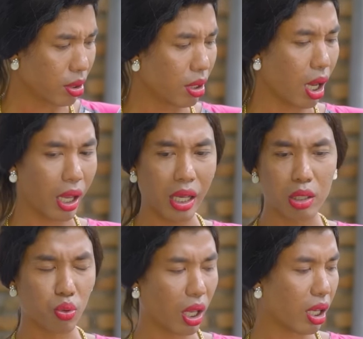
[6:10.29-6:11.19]
iya kayak
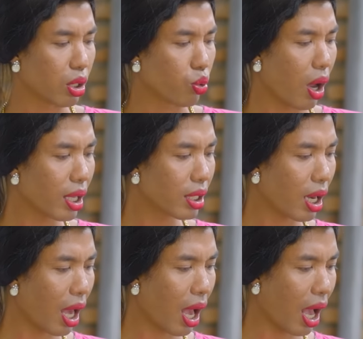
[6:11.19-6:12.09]
gitu kayak gitu aja
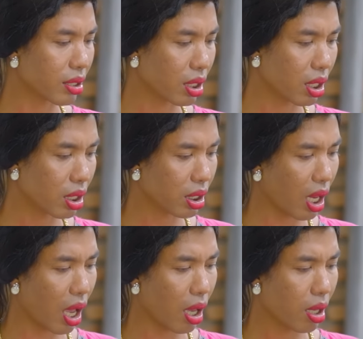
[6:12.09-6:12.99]
lah
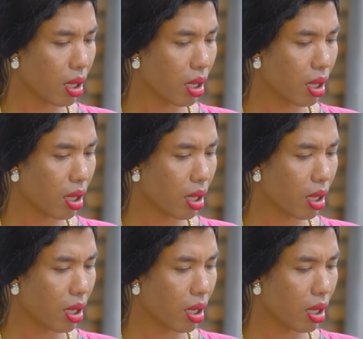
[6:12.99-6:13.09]
hasilnya